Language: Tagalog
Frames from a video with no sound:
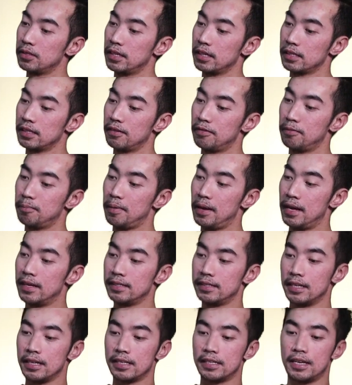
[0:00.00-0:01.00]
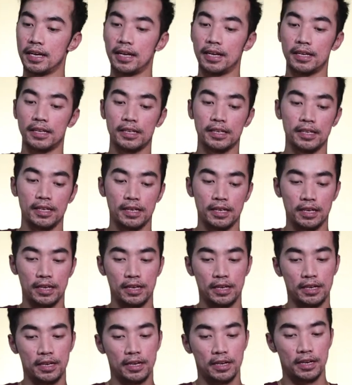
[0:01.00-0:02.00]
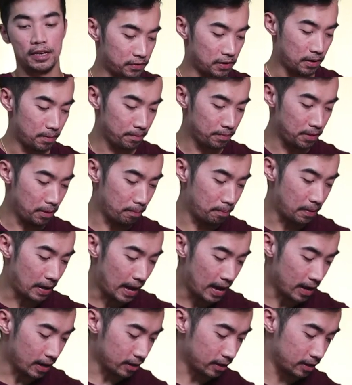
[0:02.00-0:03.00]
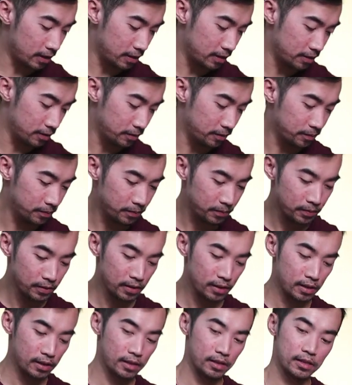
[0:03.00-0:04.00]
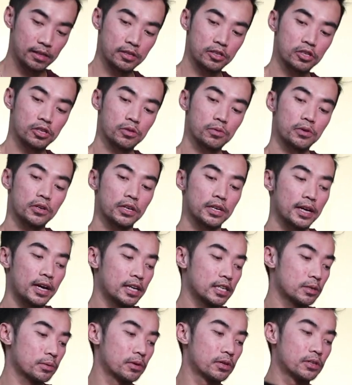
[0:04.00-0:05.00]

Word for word: protective plastic niya. From the back, this is where you guys